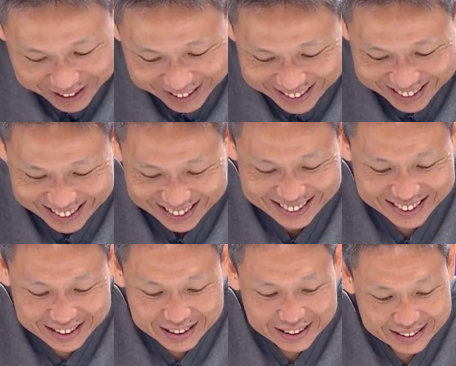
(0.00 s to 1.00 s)
得
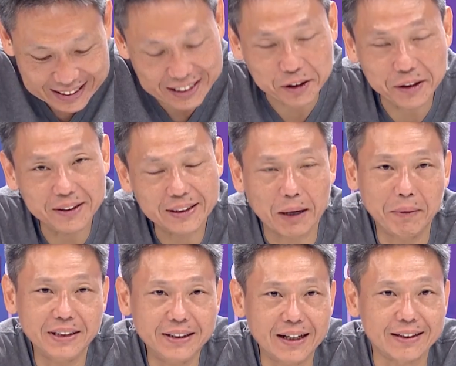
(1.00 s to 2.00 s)
这个东西，台
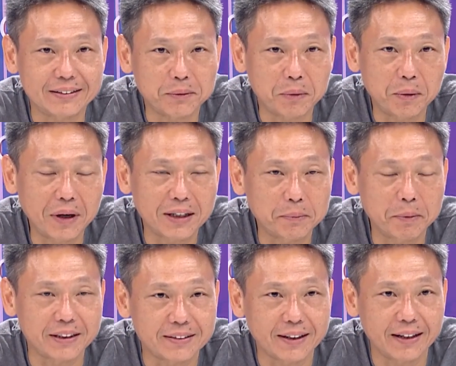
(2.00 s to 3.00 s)
湾现在文化就
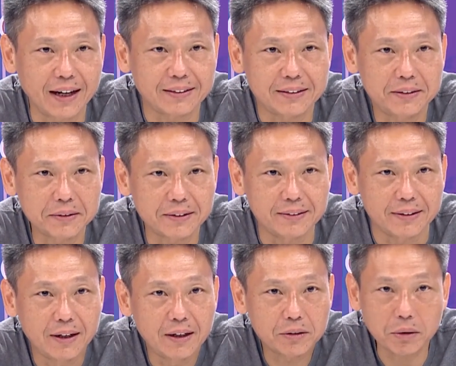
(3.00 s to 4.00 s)
变成这个样子，就是
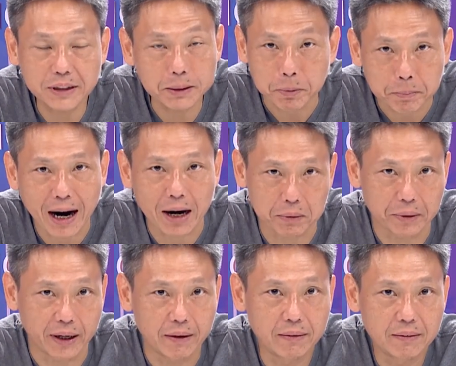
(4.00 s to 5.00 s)
东西不怕
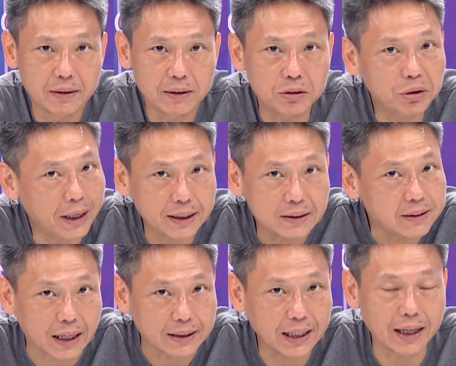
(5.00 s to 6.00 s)
贵，你就算一直
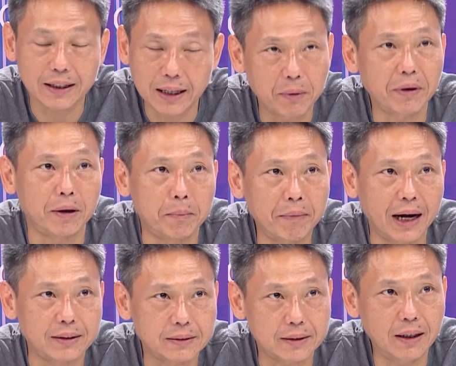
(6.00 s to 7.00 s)
涨价，一样会有人
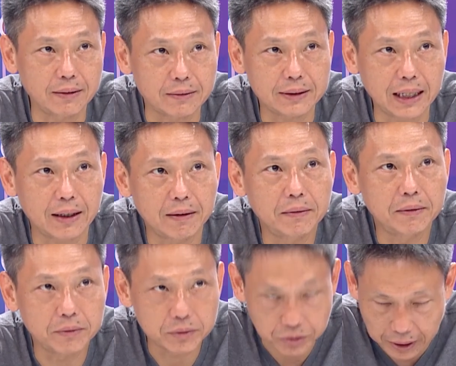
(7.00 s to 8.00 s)
买，只要只要够
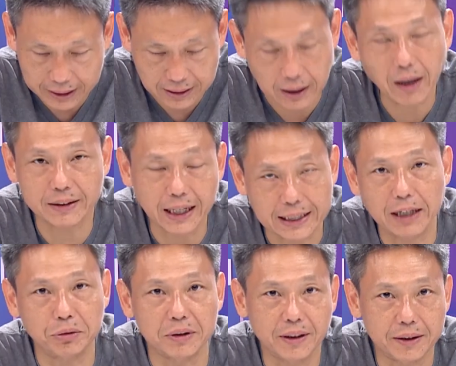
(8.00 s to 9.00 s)
好，对，只要大家
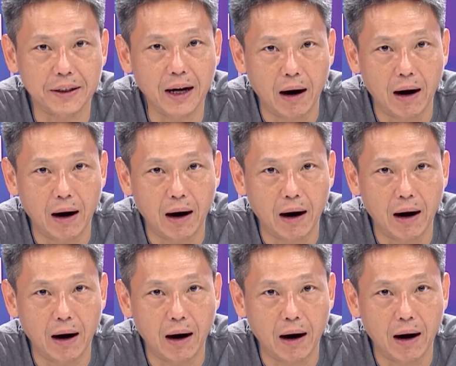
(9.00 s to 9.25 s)
觉得你